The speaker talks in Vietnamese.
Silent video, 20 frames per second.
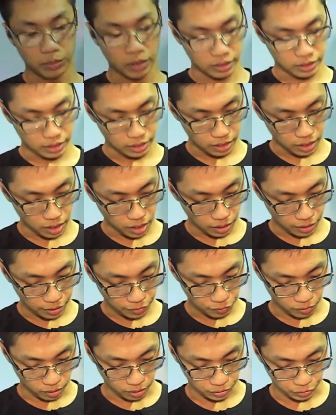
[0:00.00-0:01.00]
ta sẽ cưng cái
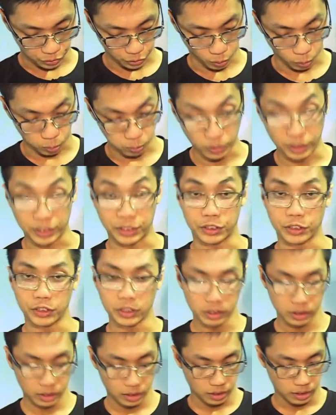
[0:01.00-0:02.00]
phần trục này
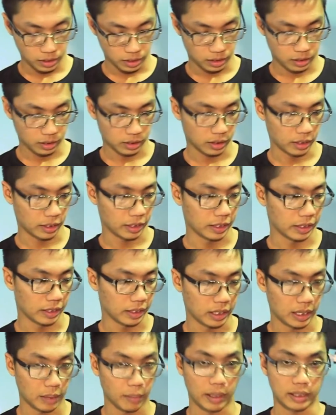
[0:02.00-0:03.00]
trước
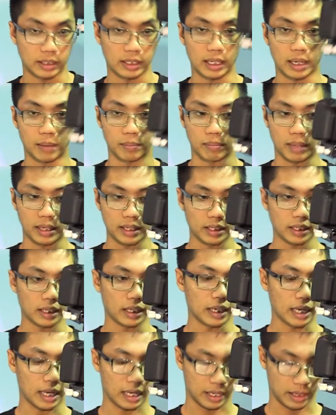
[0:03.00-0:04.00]
Thì các bạn sẽ cầm máy như
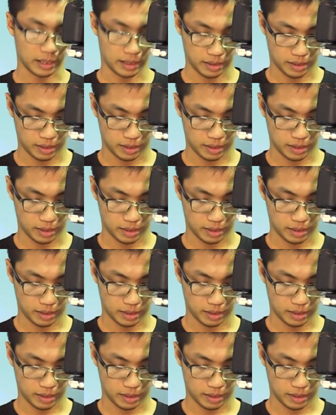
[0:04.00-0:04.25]
thế này